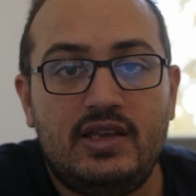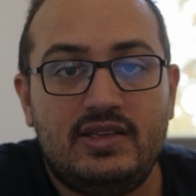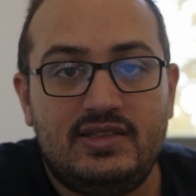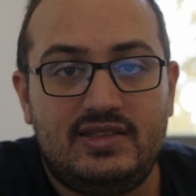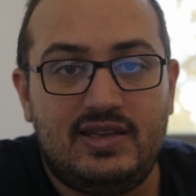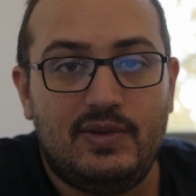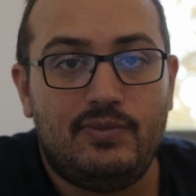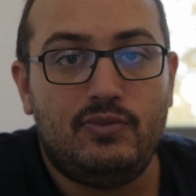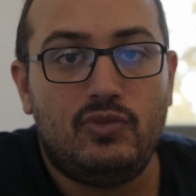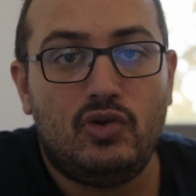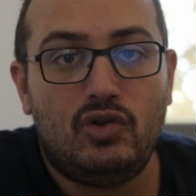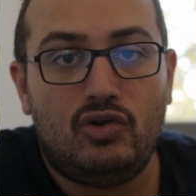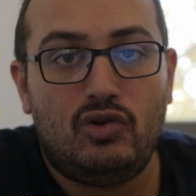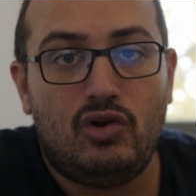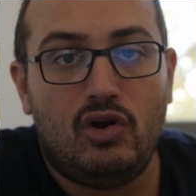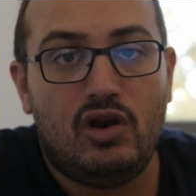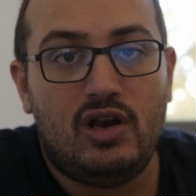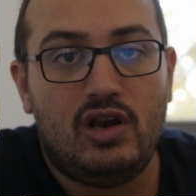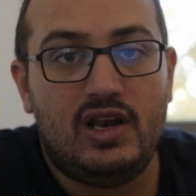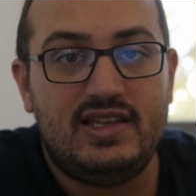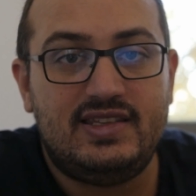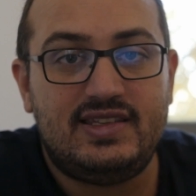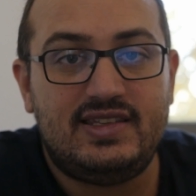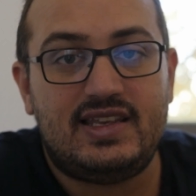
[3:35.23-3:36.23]
C'est mieux de
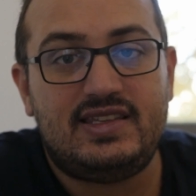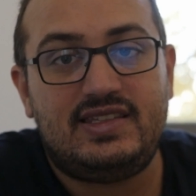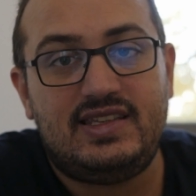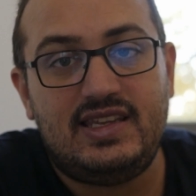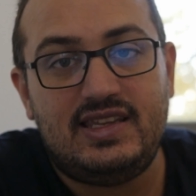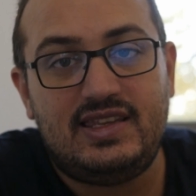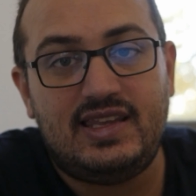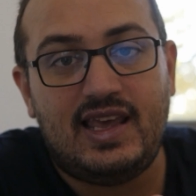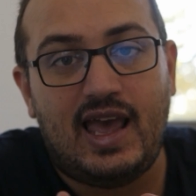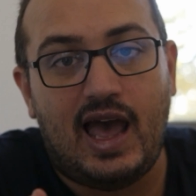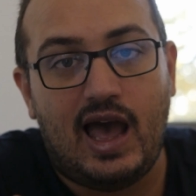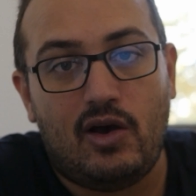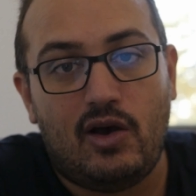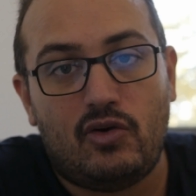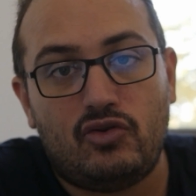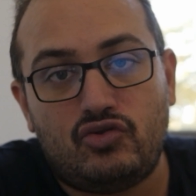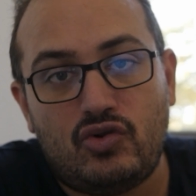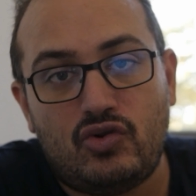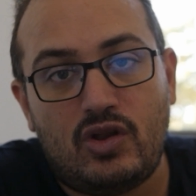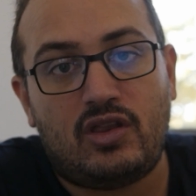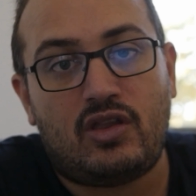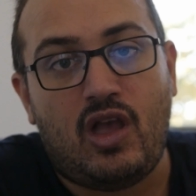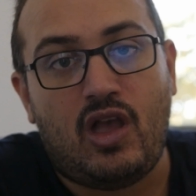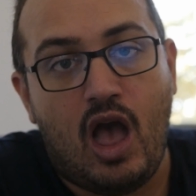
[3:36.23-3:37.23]
les inciter à
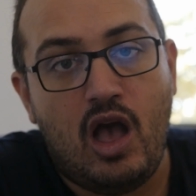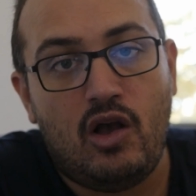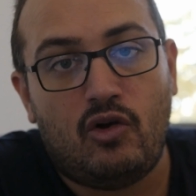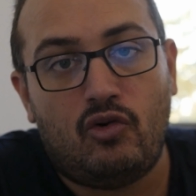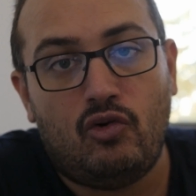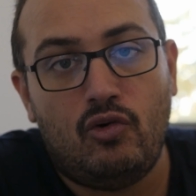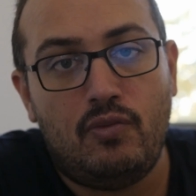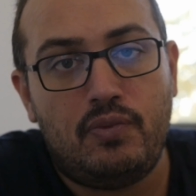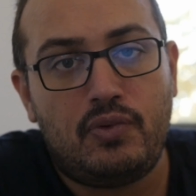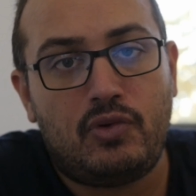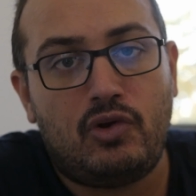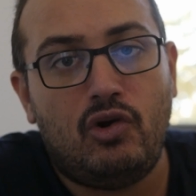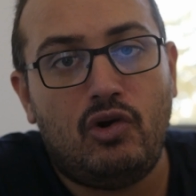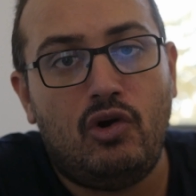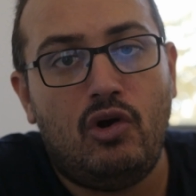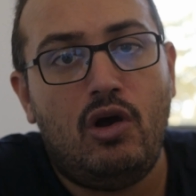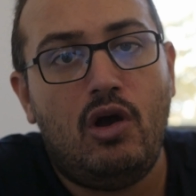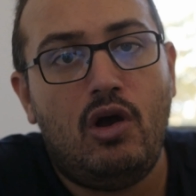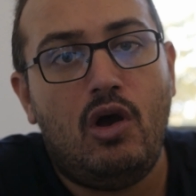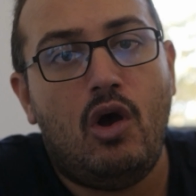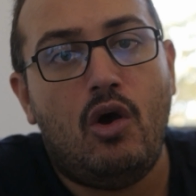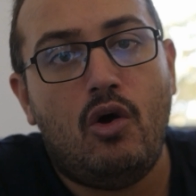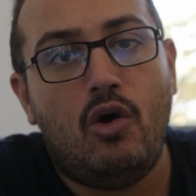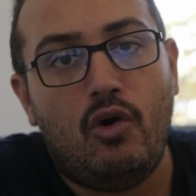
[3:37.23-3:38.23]
rejoindre un groupe
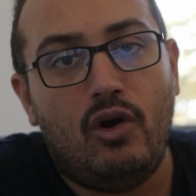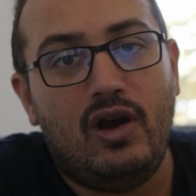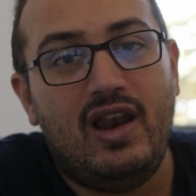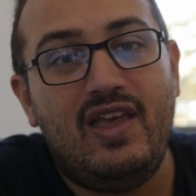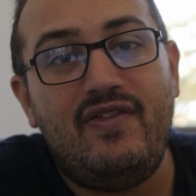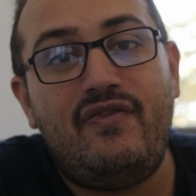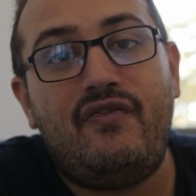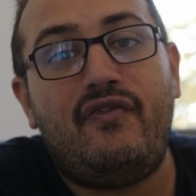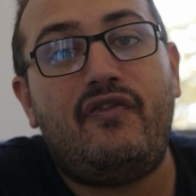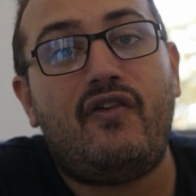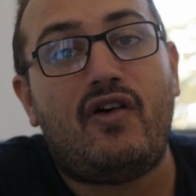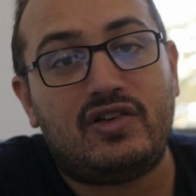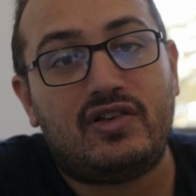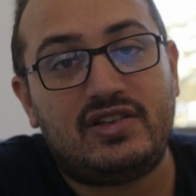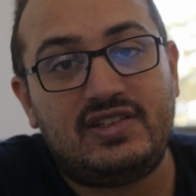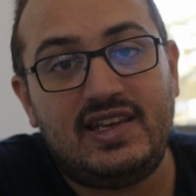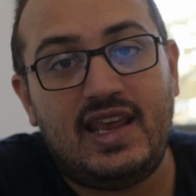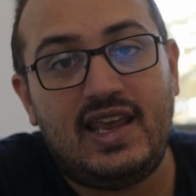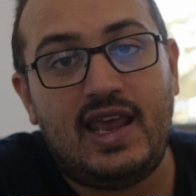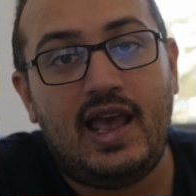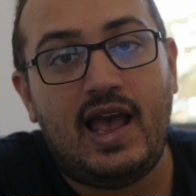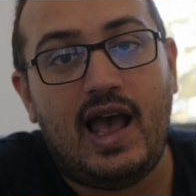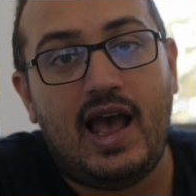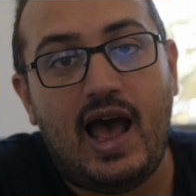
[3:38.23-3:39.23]
que les
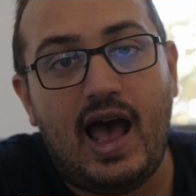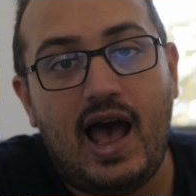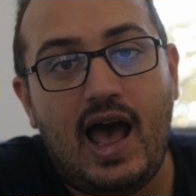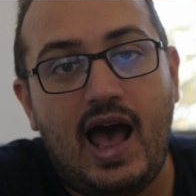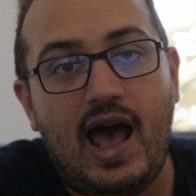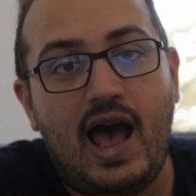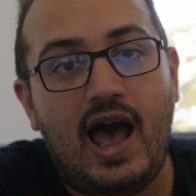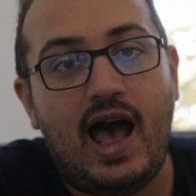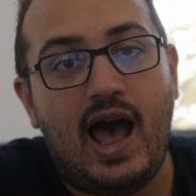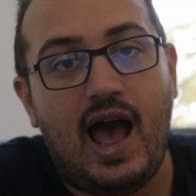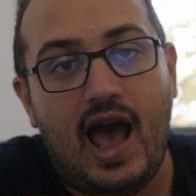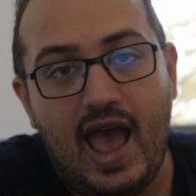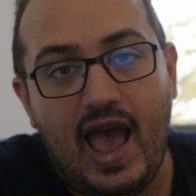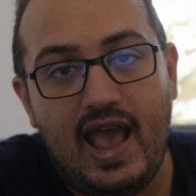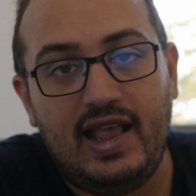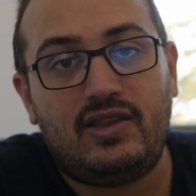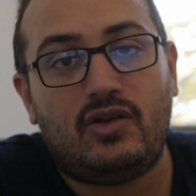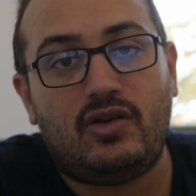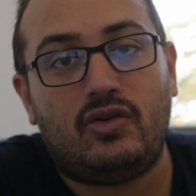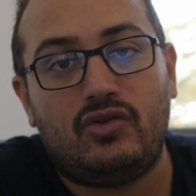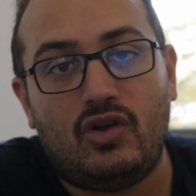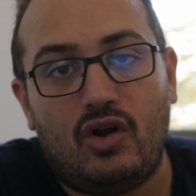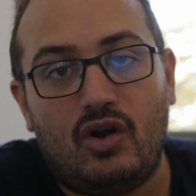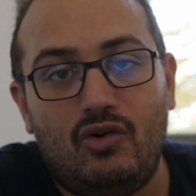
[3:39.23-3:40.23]
forcer à
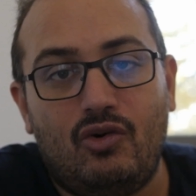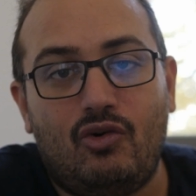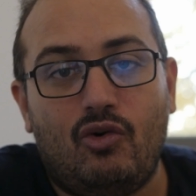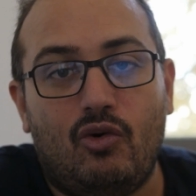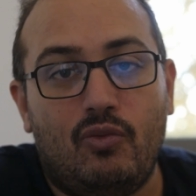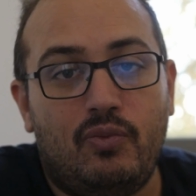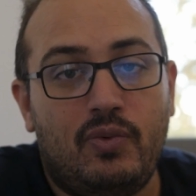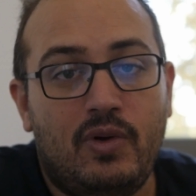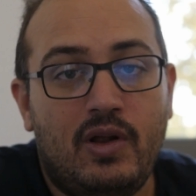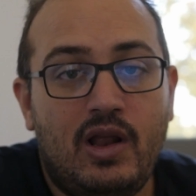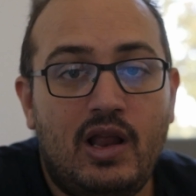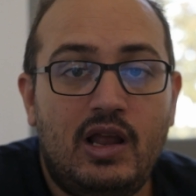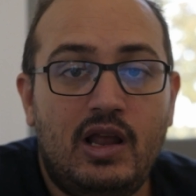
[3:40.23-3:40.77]
être dans le groupe.